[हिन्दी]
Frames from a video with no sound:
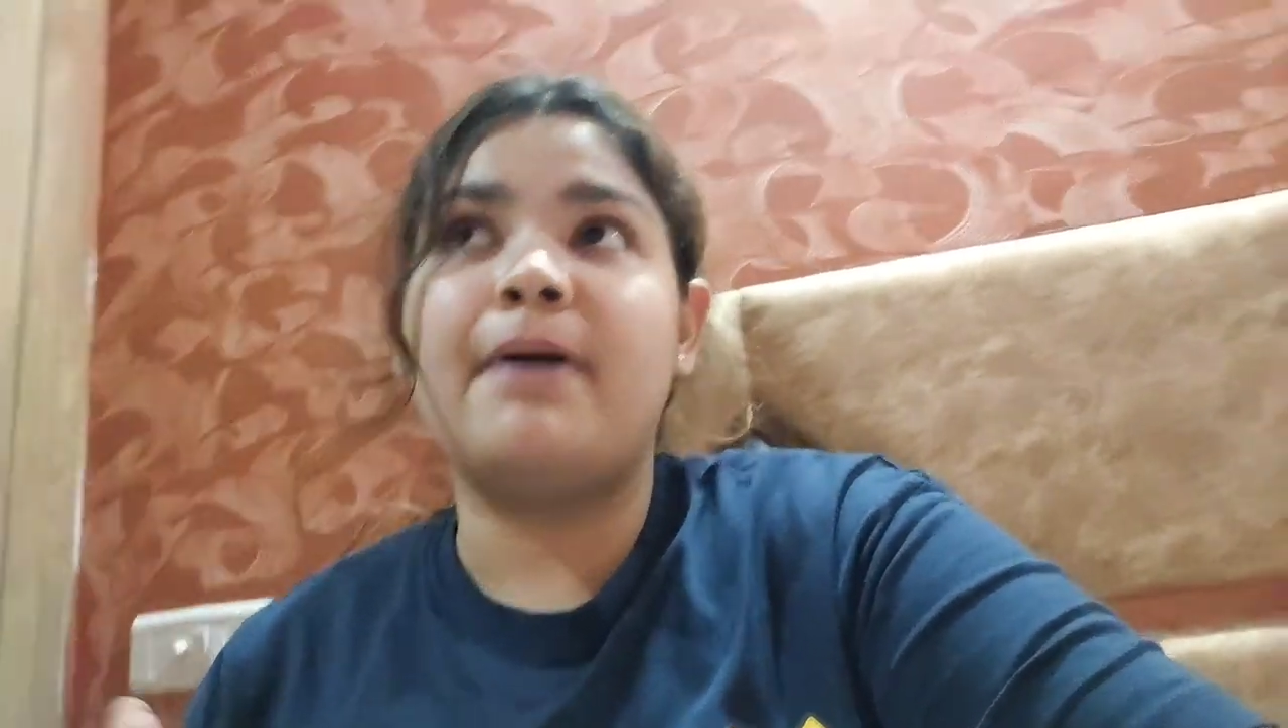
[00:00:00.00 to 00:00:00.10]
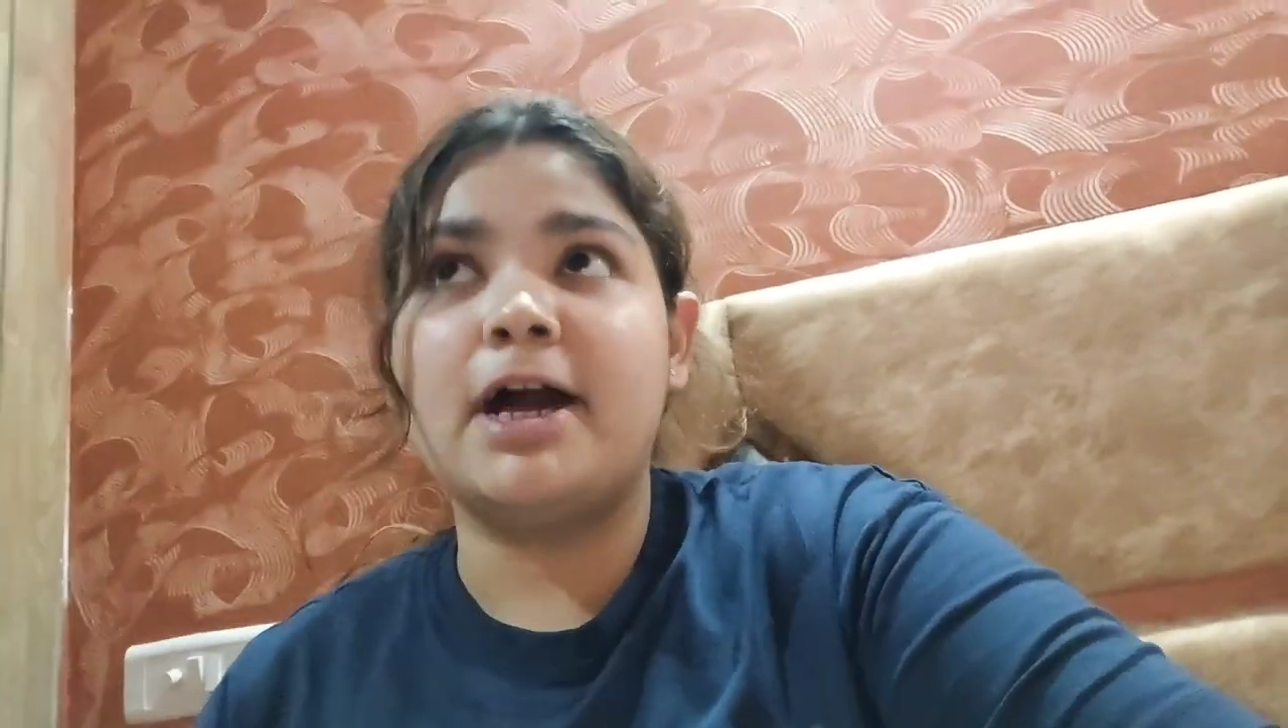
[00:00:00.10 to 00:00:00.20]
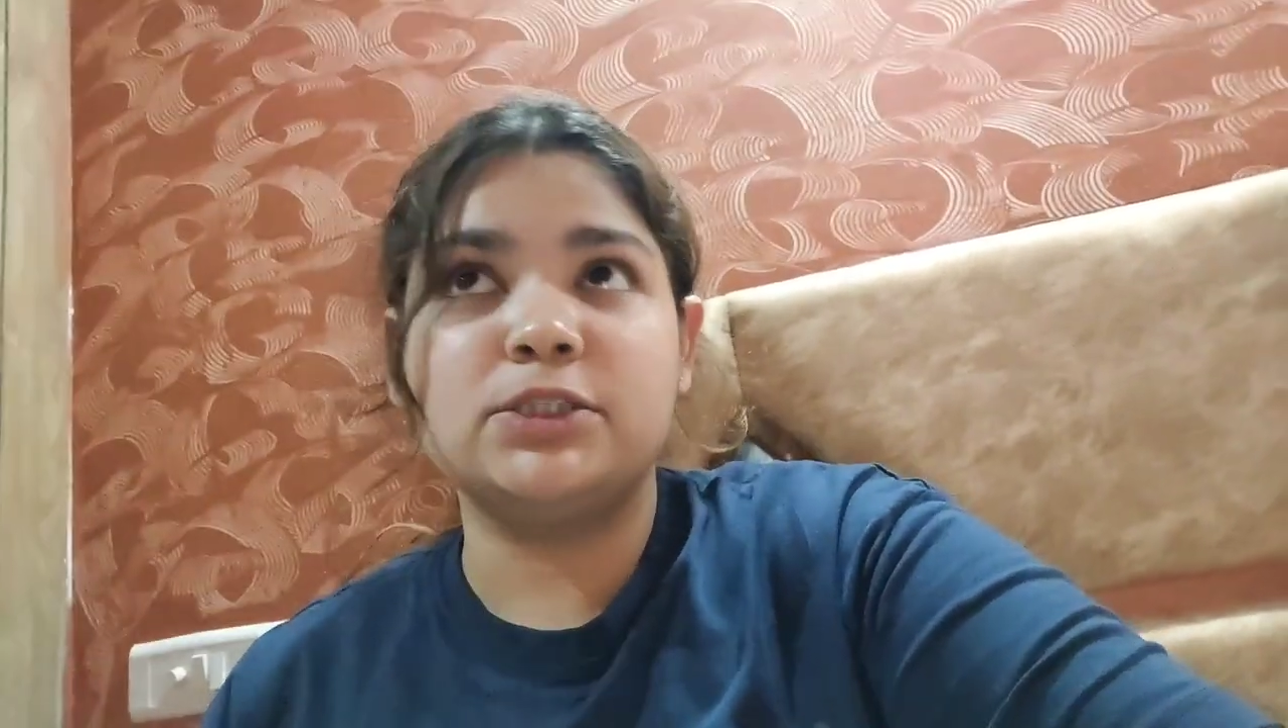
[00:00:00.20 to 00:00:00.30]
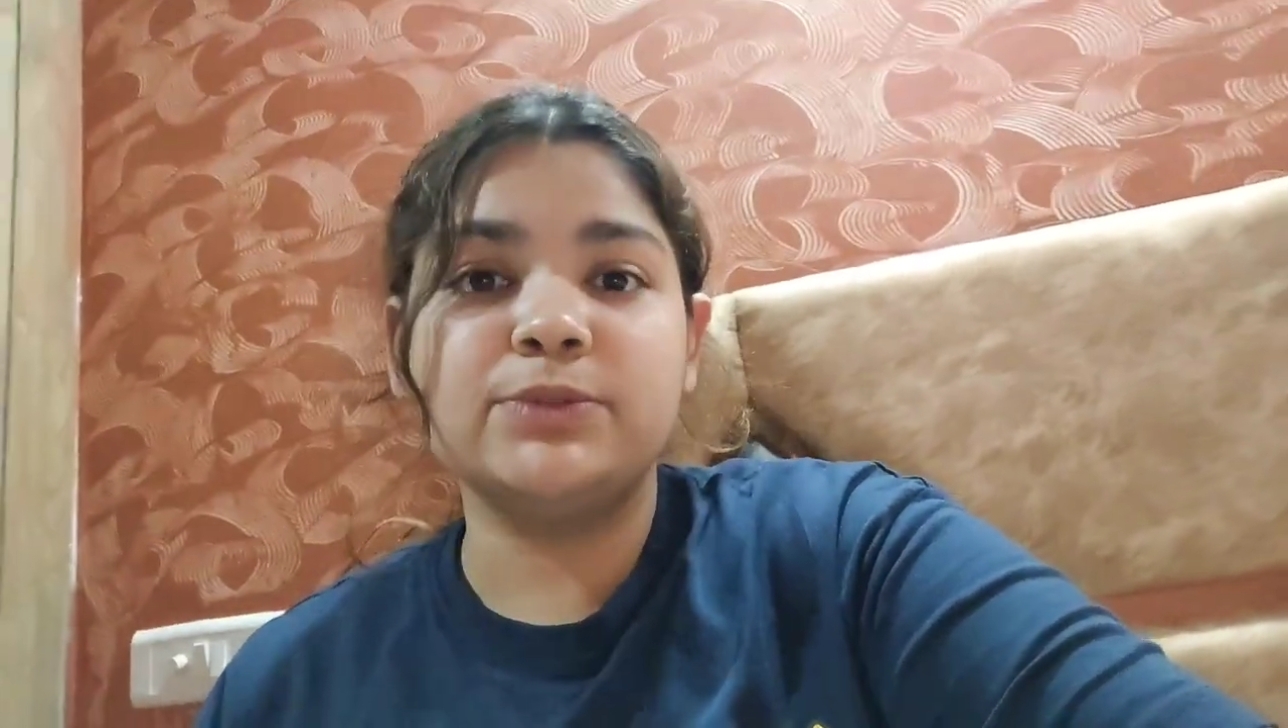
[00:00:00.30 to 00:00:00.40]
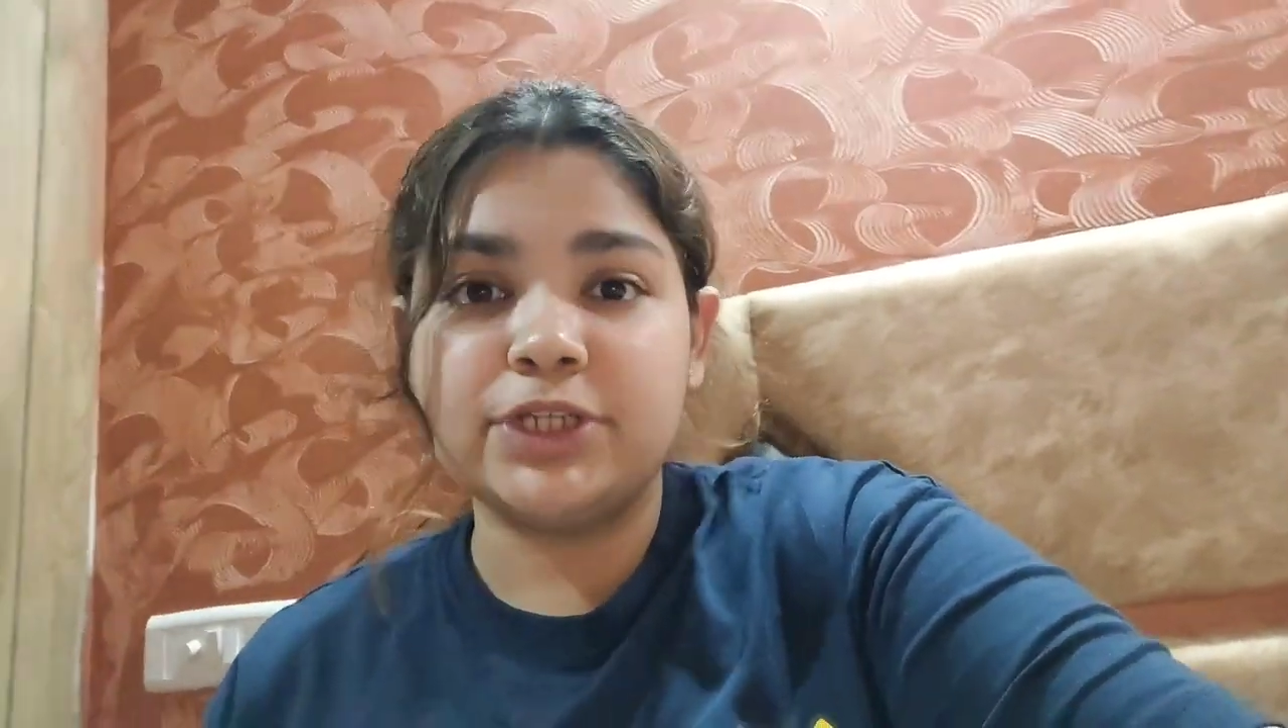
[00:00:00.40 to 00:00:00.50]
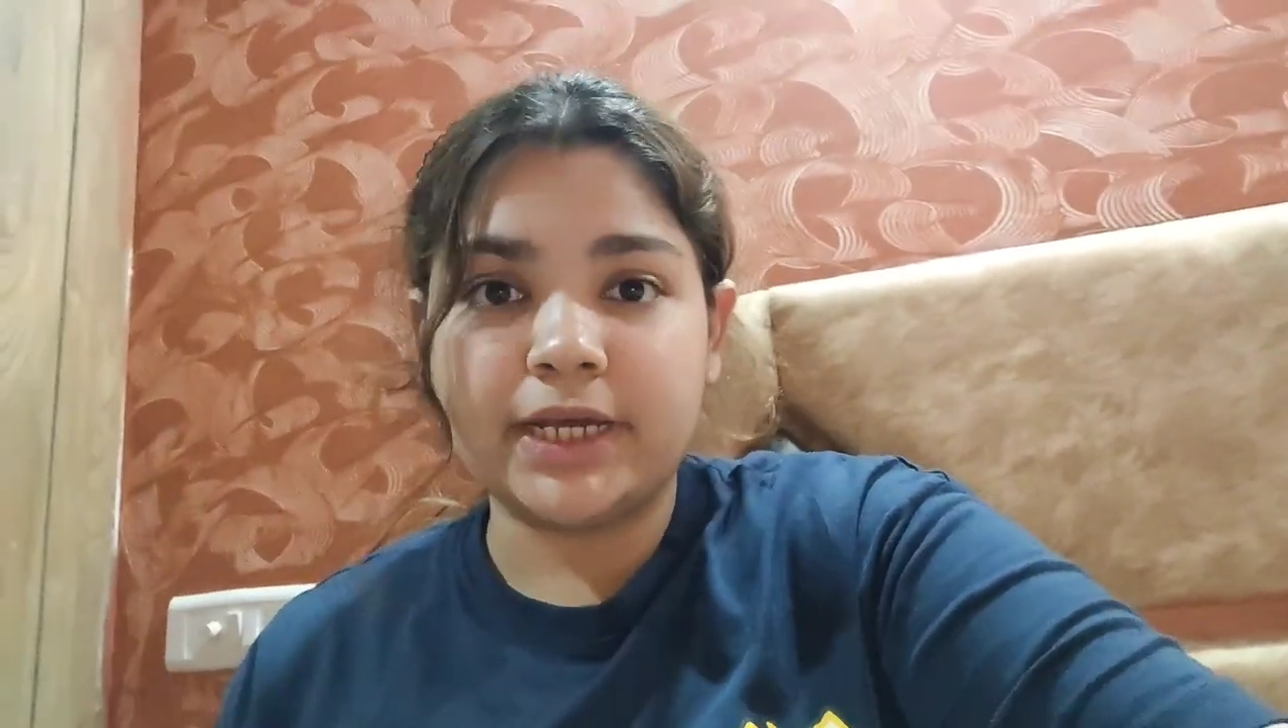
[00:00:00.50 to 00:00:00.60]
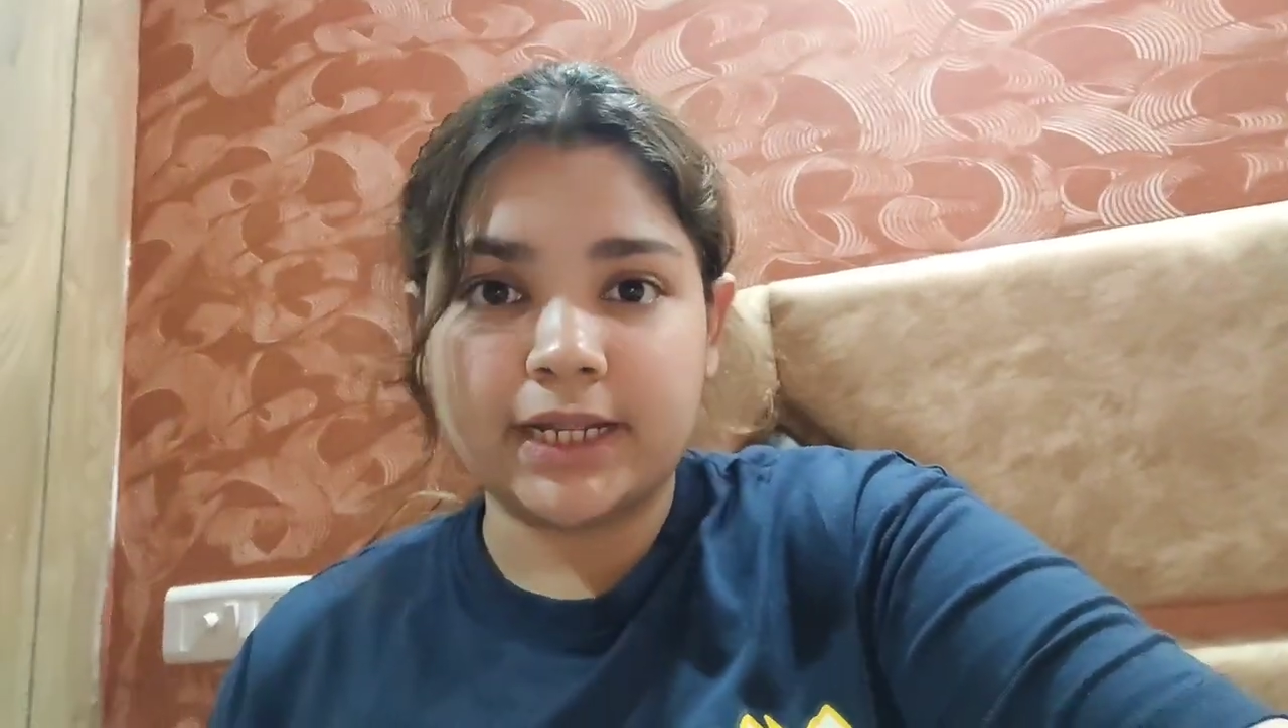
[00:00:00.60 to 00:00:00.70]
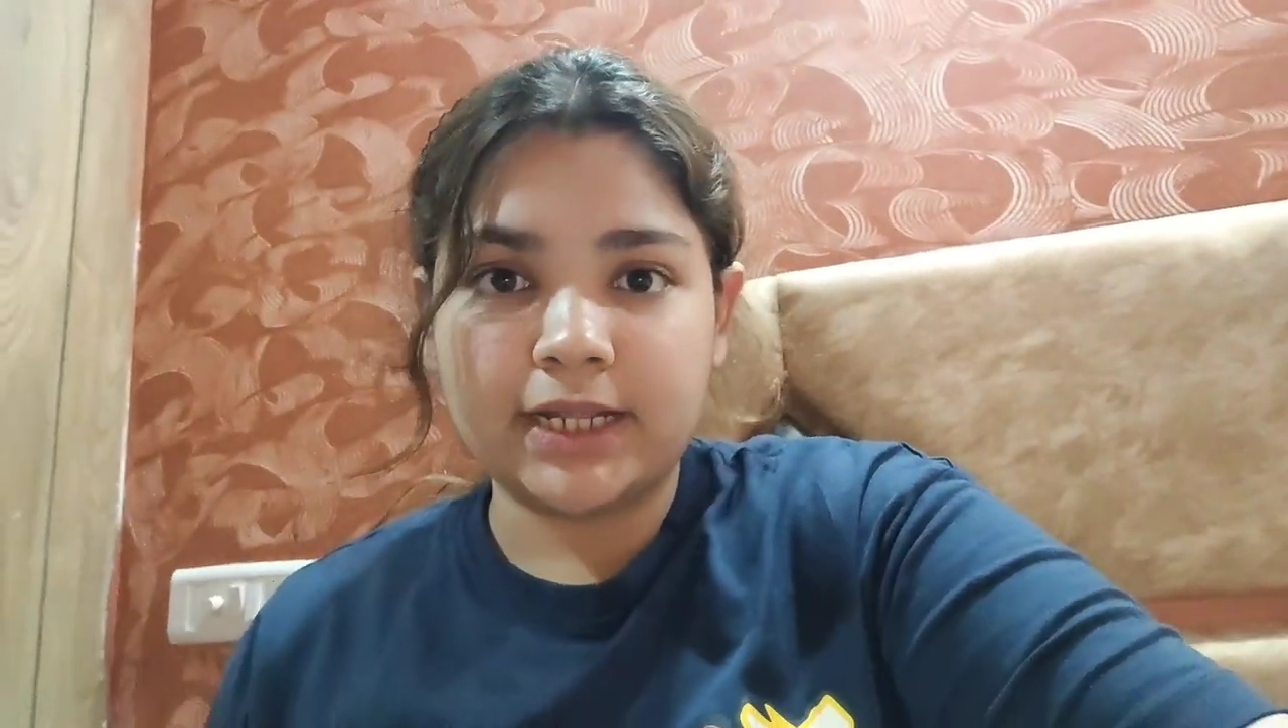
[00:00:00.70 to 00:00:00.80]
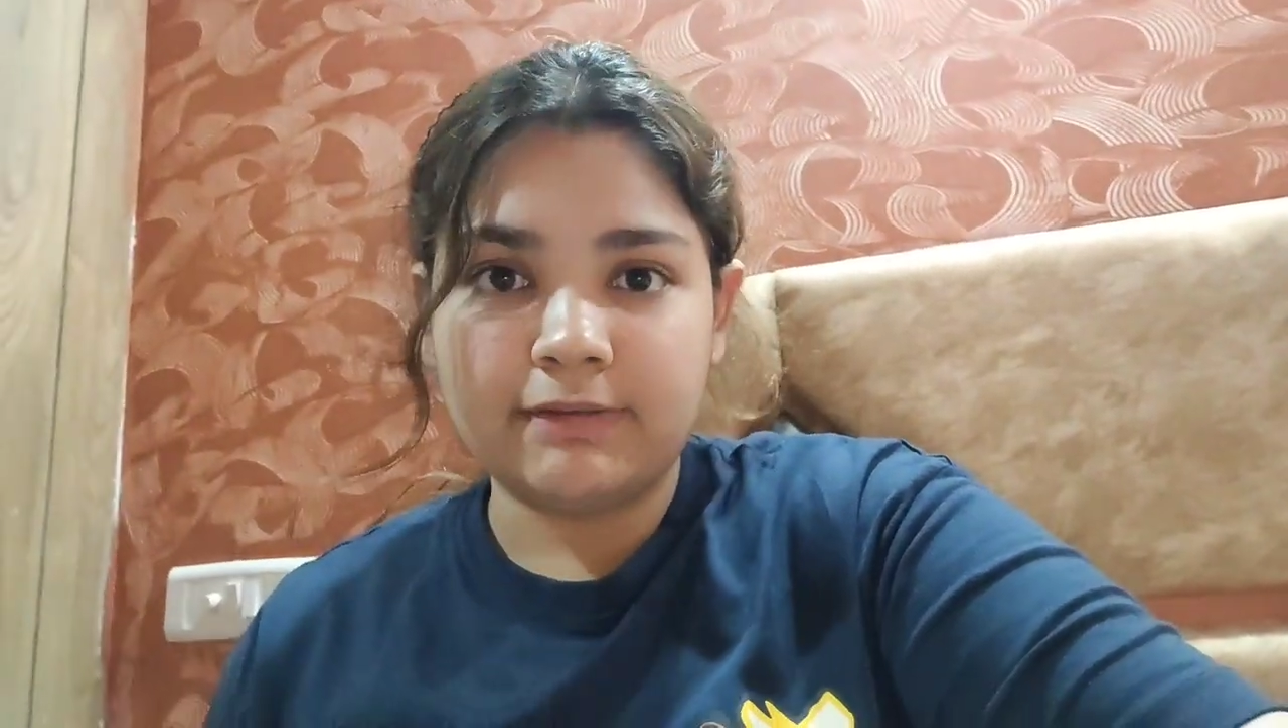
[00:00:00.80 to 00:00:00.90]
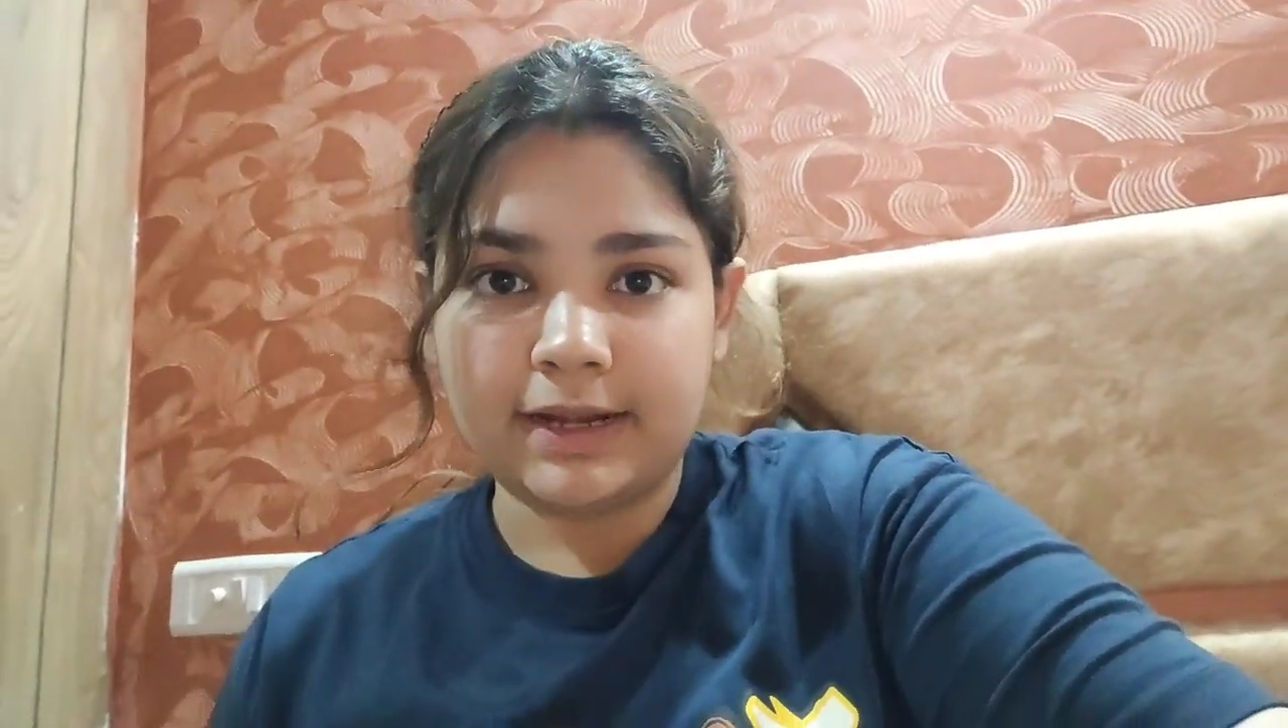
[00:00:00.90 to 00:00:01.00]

पाँच बजे निकलने